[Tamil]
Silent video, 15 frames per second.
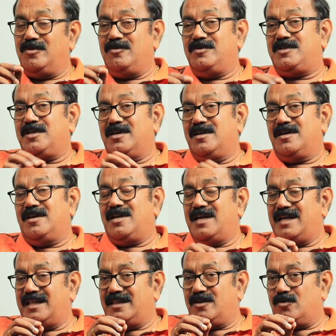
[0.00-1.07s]
ஒரு விஷயம் என்னென்னா
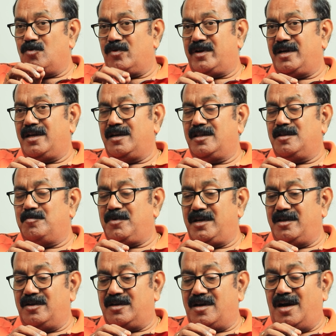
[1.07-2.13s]
இந்த கொக்கைன் இந்த
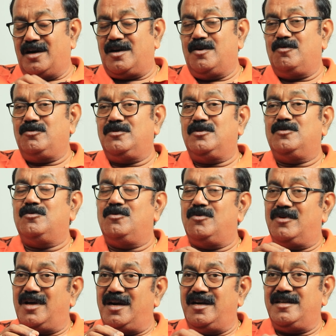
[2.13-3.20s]
மாதிரி காட்டில் விழுந்ததும்
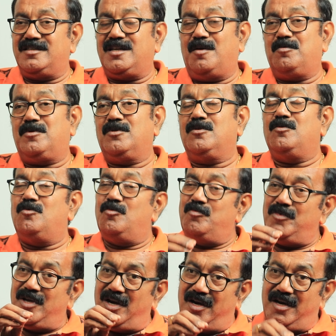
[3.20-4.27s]
கரடி சாப்பிட்டதும்
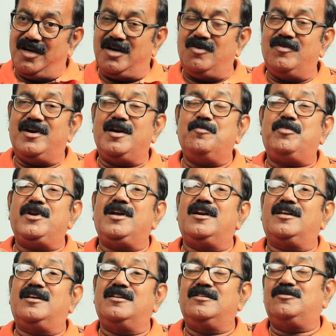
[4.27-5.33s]
உண்மையான நிகழ்வு
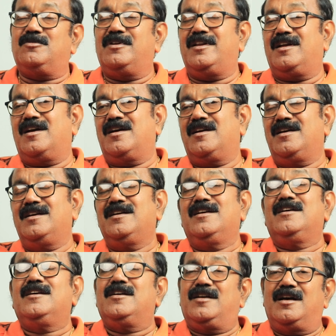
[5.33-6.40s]
அடிப்படையாக எடுக்குதுன்னு சொல்லியிருக்காங்க
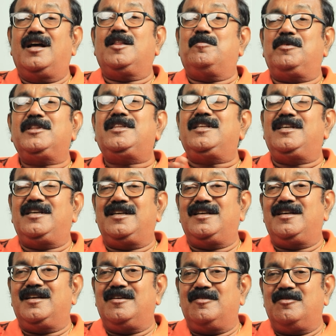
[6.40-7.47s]
அதை பற்றி
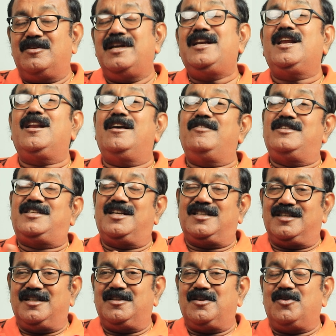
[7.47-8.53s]
டீட்டெயிலாக
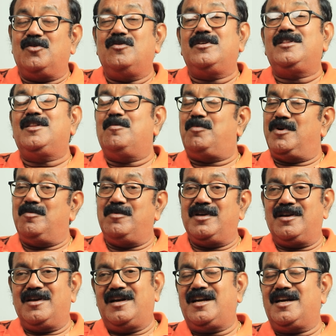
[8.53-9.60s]
விசாரிச்சு தான் தெரியும் இந்த படம்
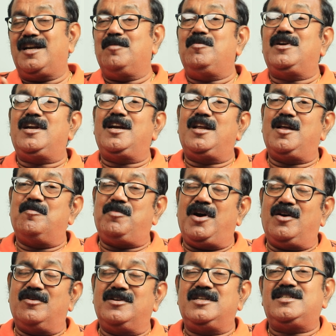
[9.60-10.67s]
நீங்கள் என்டர்டெயின்மெண்ட்டாக நீங்கள்
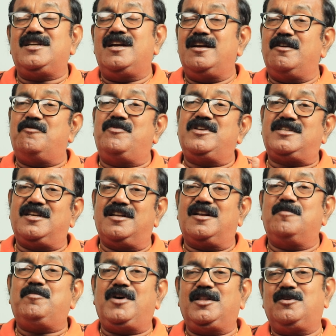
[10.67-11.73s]
பார்க்கணும்னு நினச்சின்னா நெட்ஃப்ளிக்ஸில்
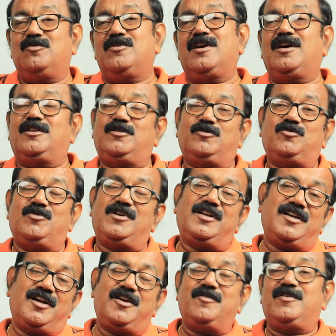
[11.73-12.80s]
இருக்குது பார்த்துட்டு உங்கள் கருத்து
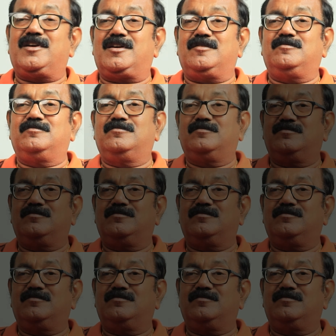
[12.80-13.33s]
சொல்லுங்கள் நன்றி வணக்கம்